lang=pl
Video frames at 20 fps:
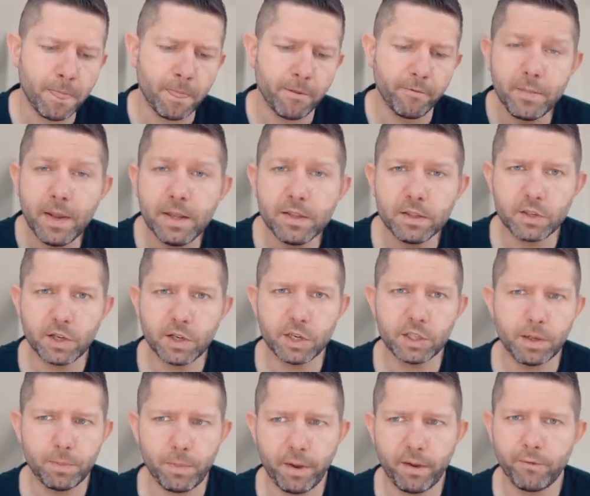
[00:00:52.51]
W
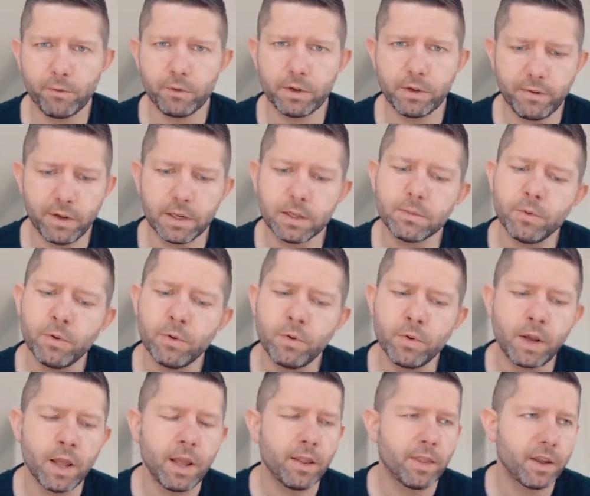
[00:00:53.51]
międzyczasie pojawił się
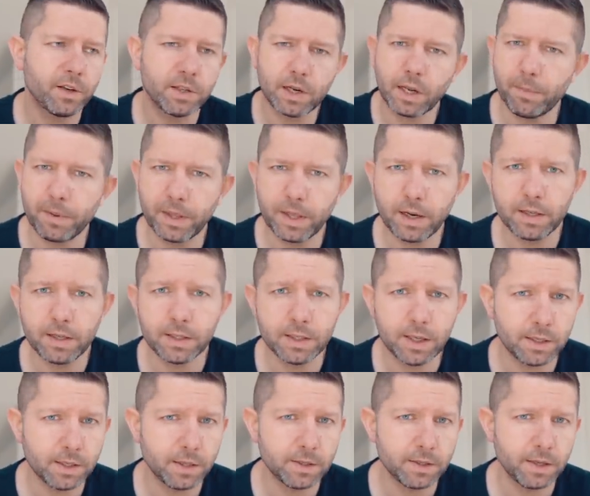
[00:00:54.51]
Facebook. Nasza
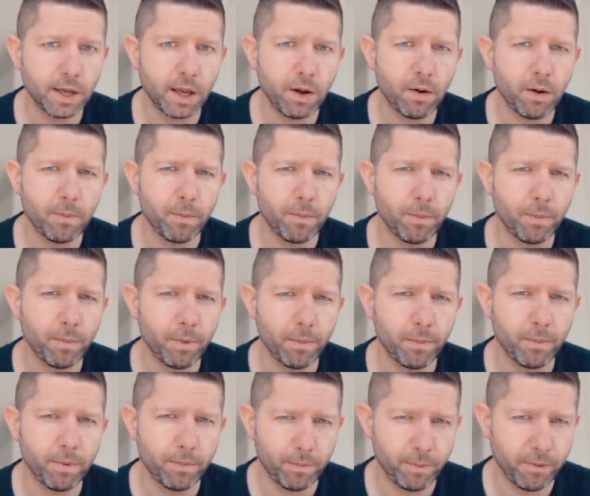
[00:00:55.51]
kapitalizacja zjechała
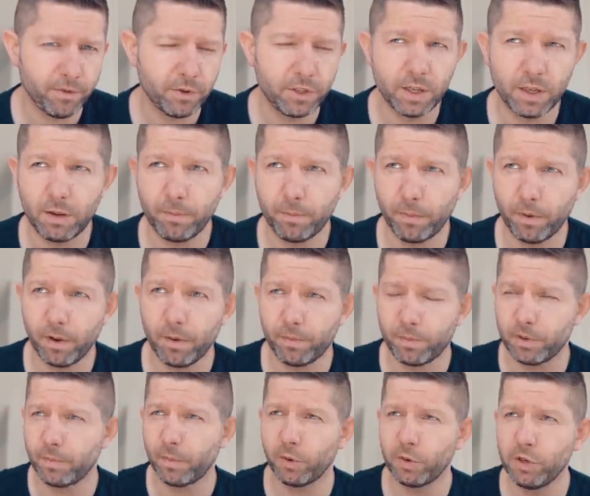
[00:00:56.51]
powyżej
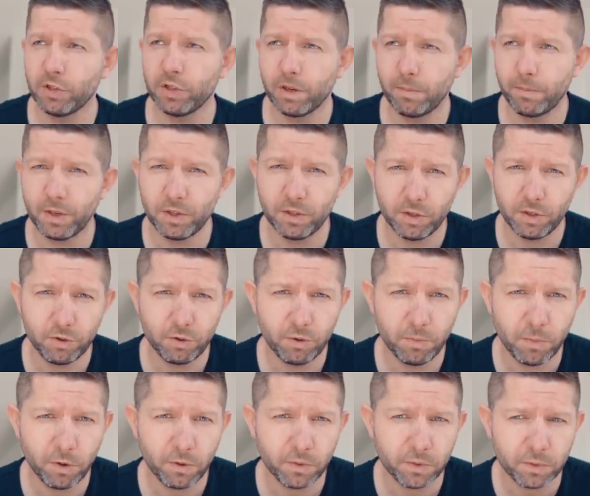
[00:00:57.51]
czy poniżej 50
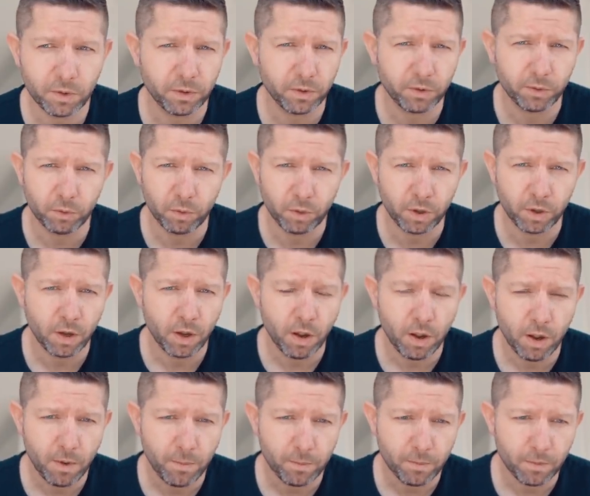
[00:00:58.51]
milionów złotych, który
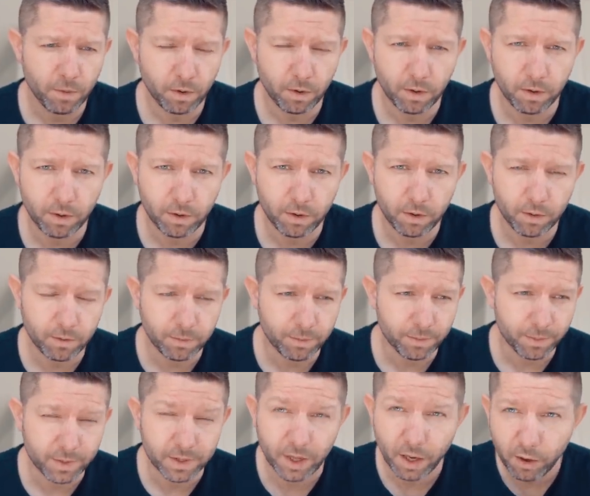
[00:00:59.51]

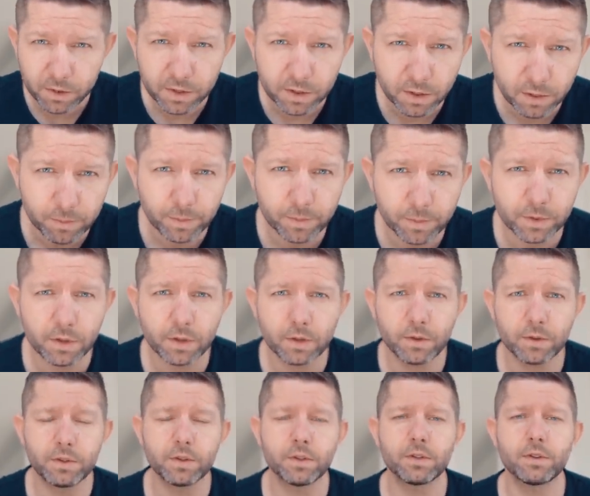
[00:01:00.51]
z tego, co,
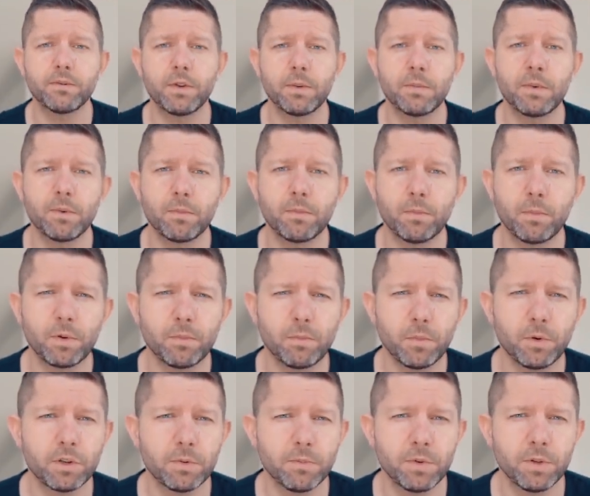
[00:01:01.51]
co, co, co wiem, mo, może